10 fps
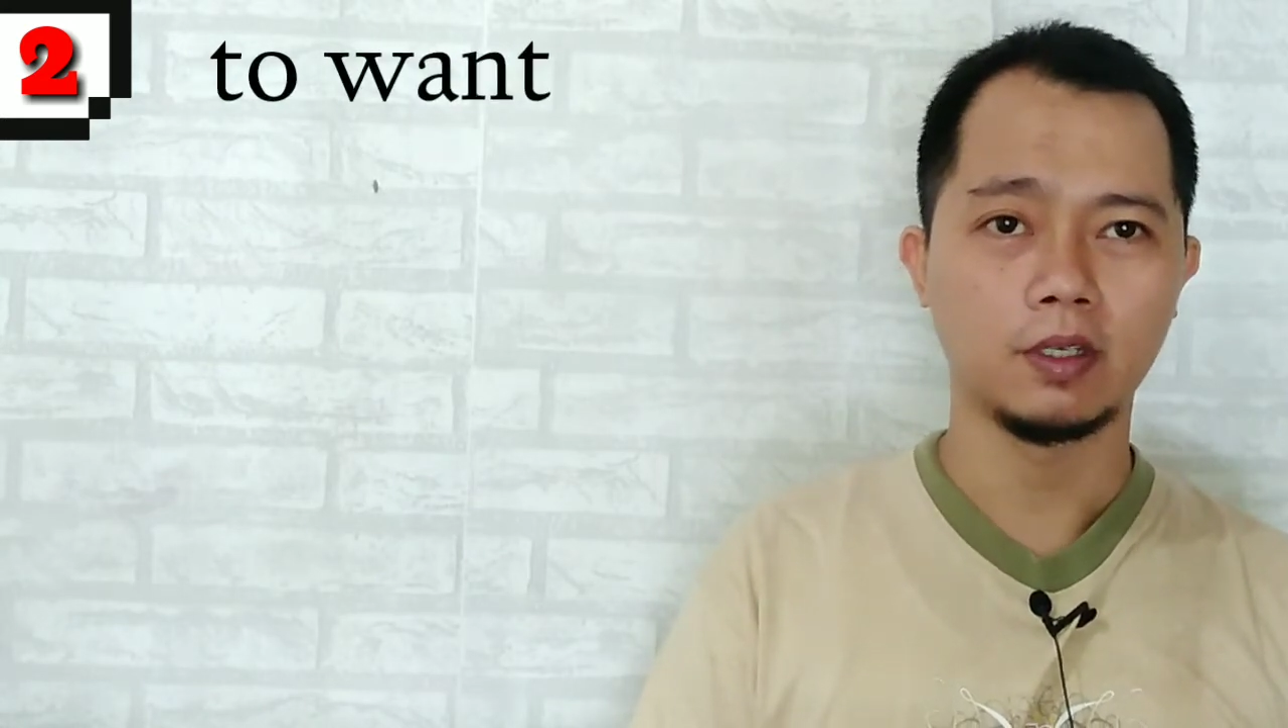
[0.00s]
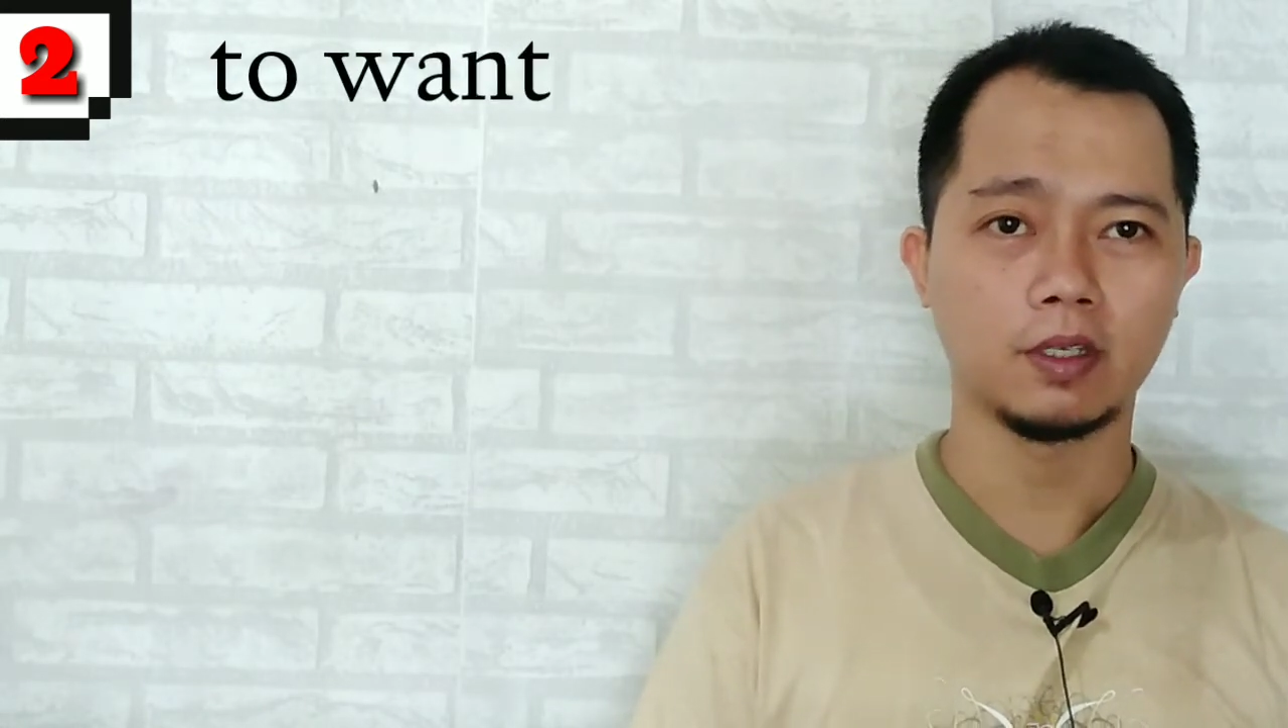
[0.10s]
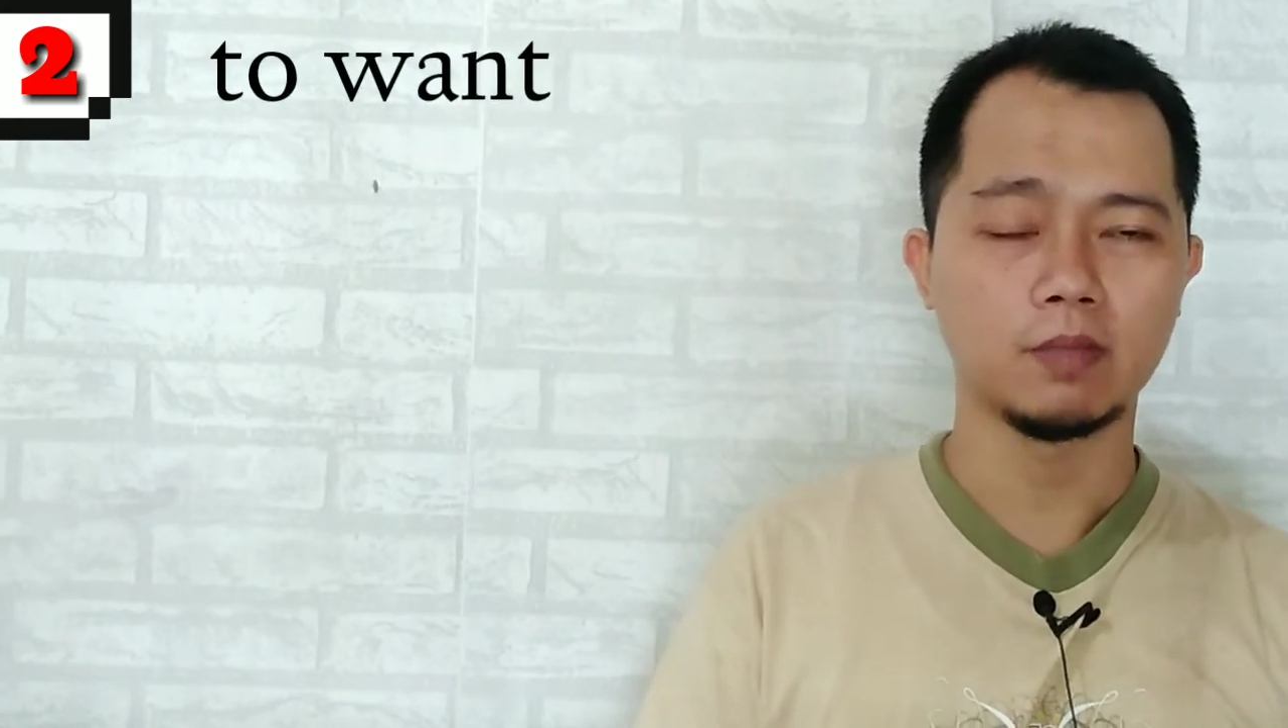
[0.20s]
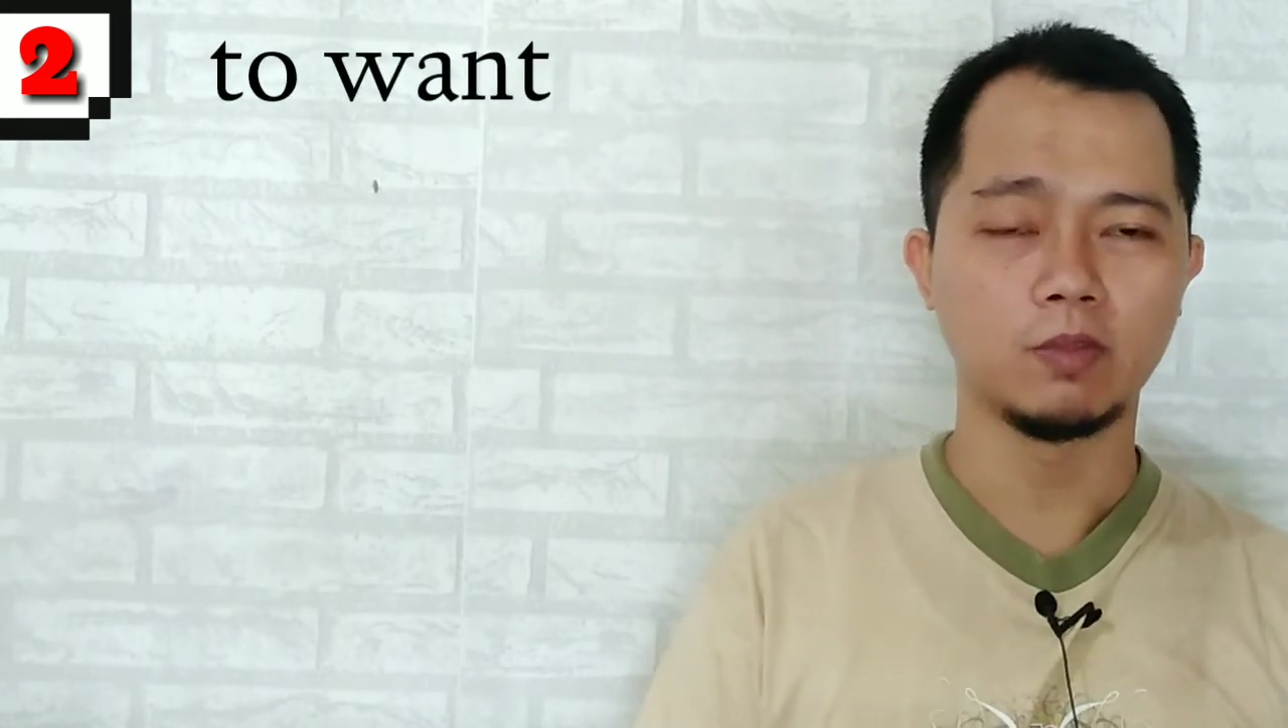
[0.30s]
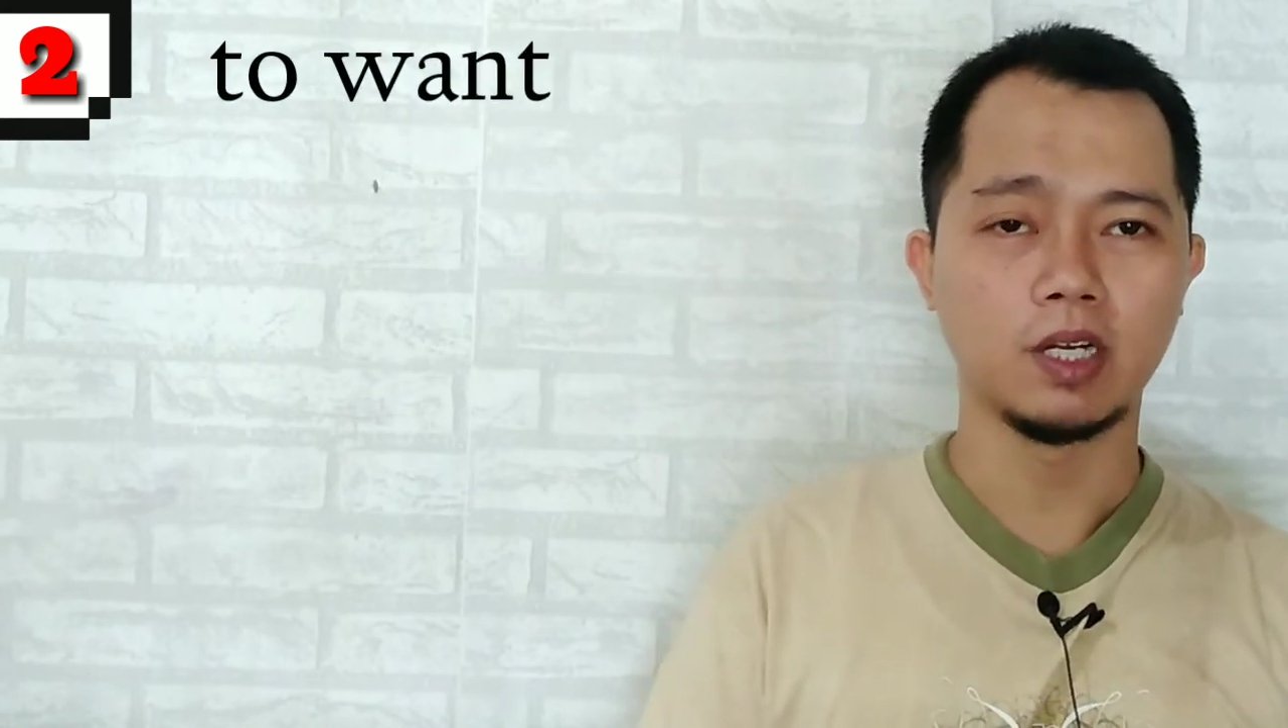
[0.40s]

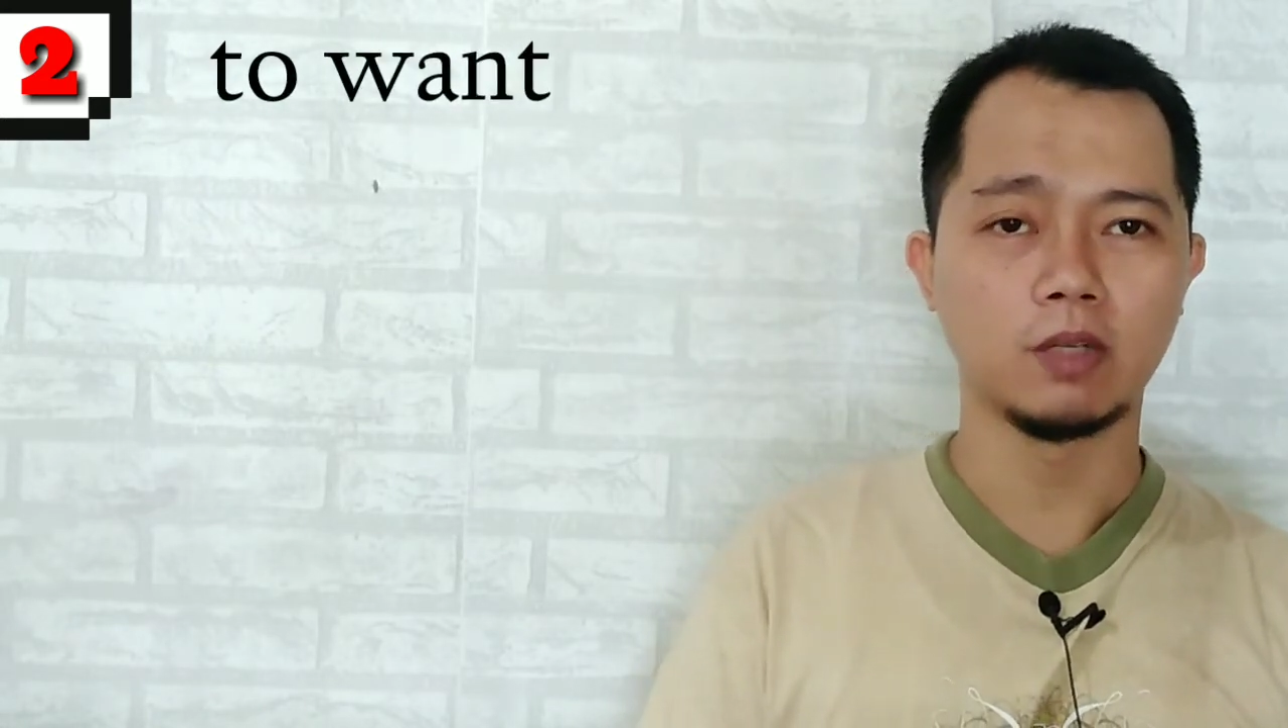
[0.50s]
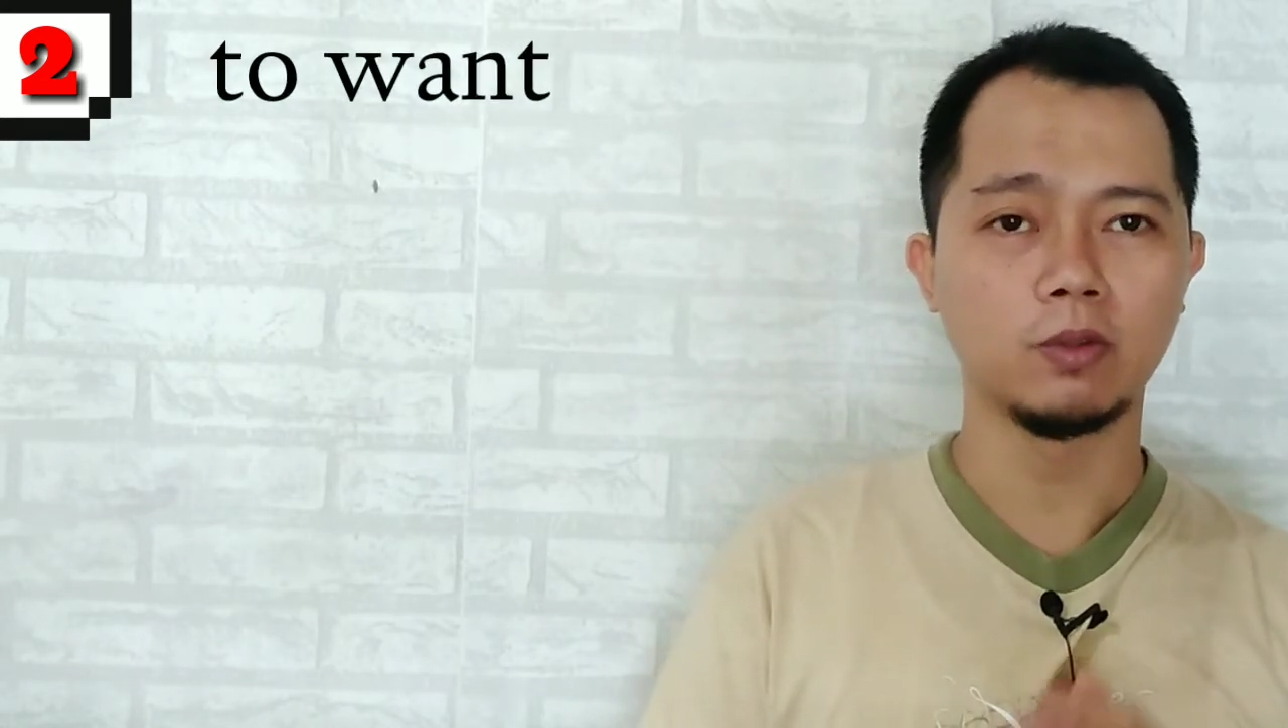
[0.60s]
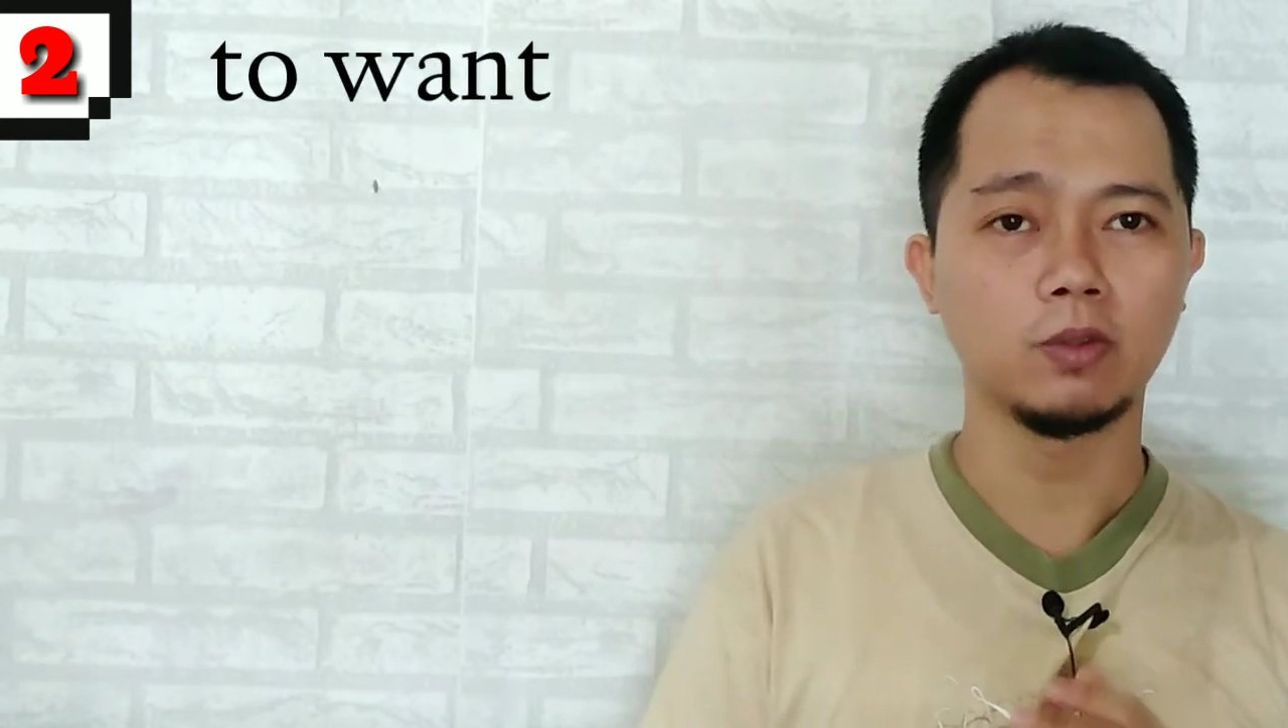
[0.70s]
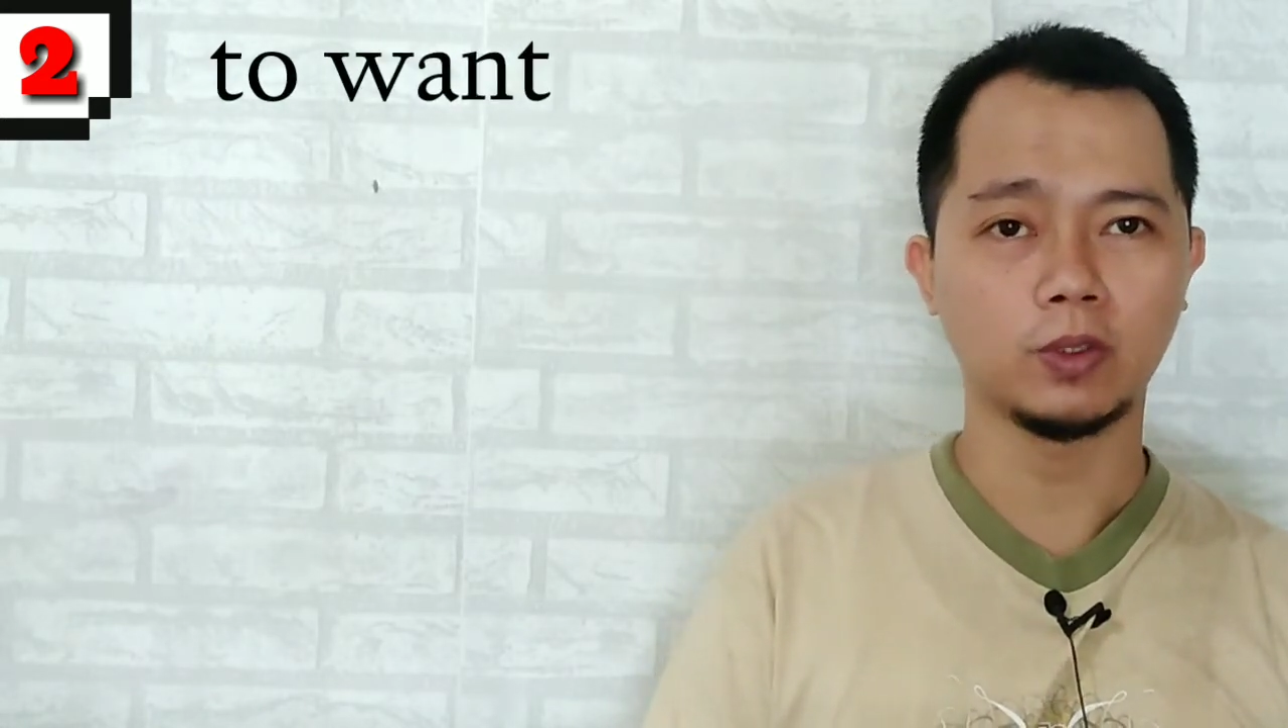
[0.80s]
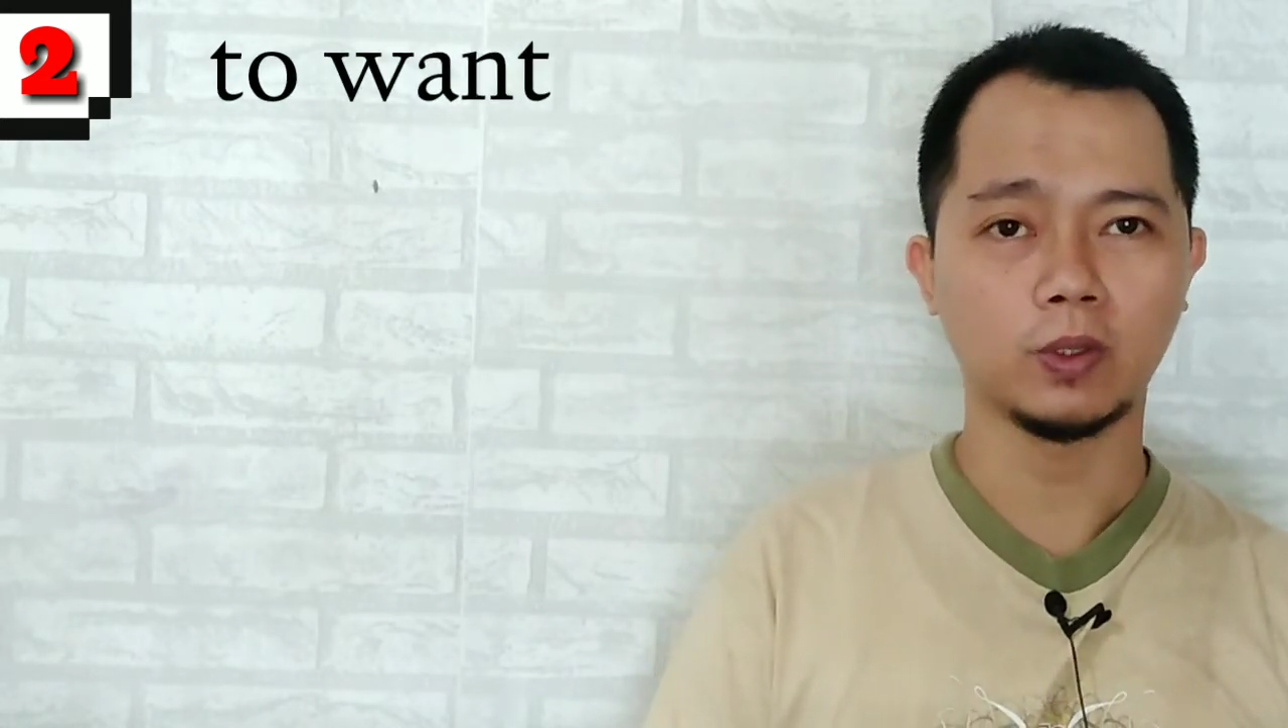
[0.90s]
Kemudian
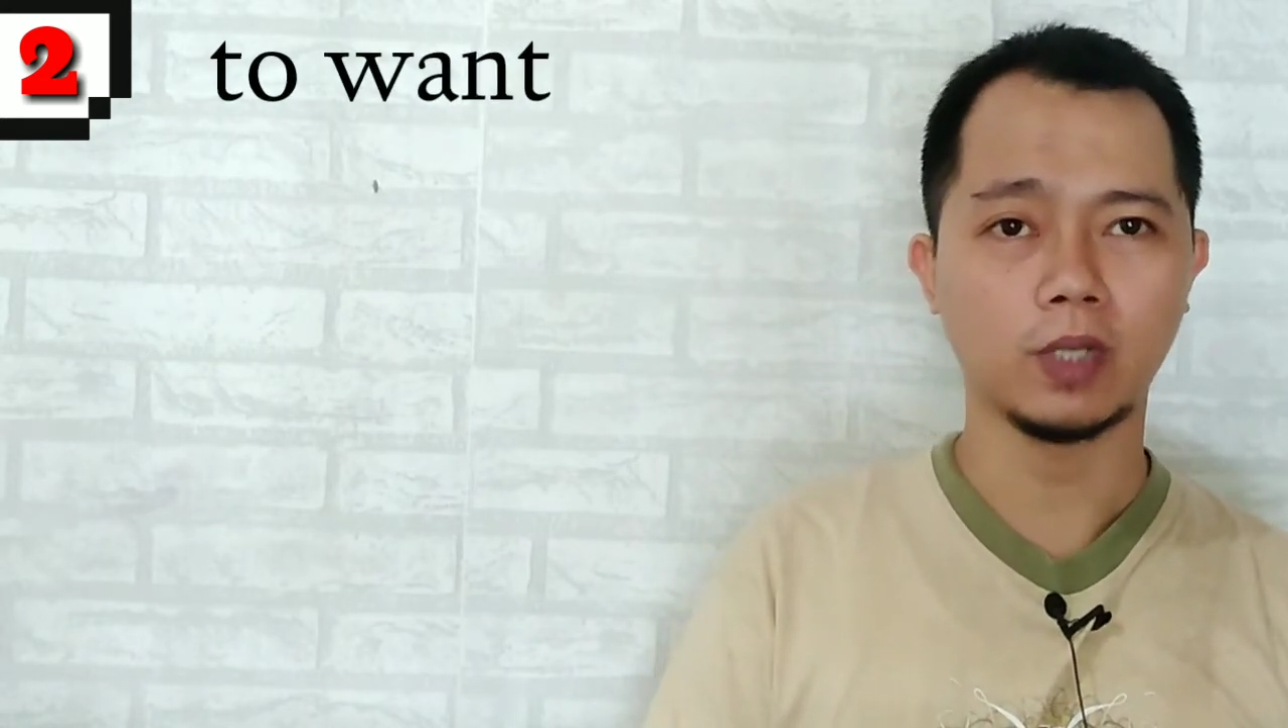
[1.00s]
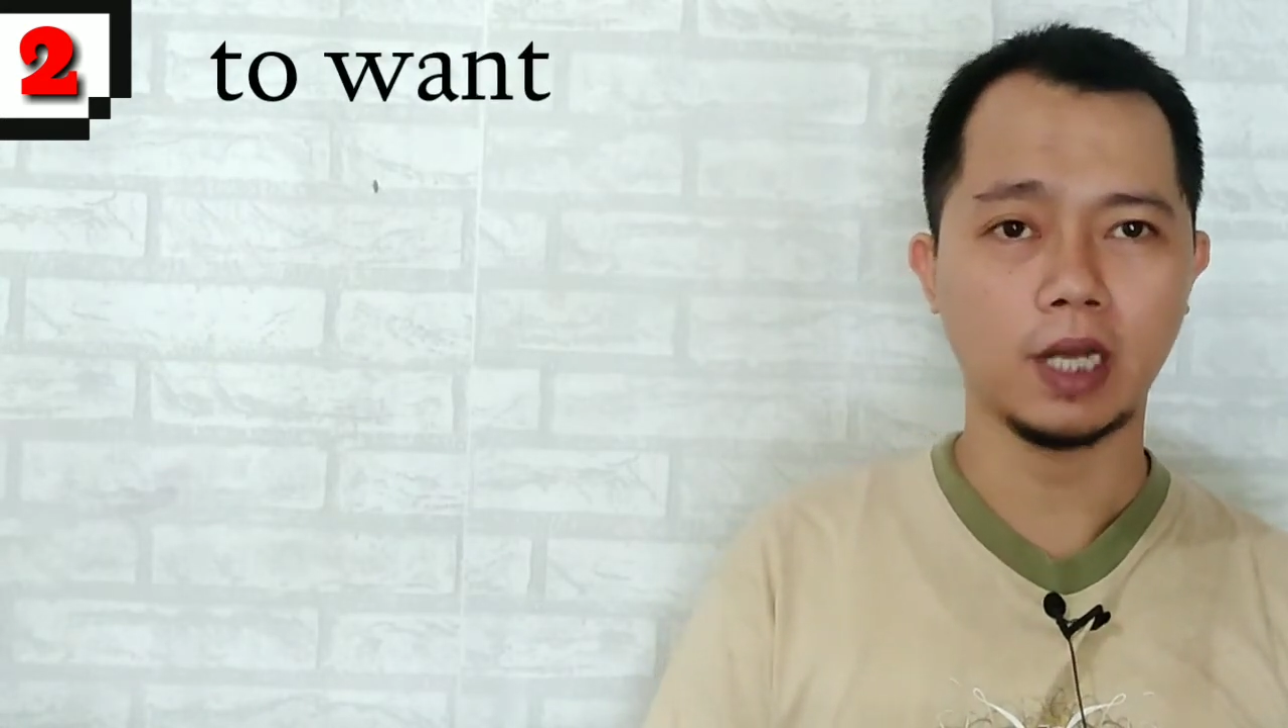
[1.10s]
untuk contoh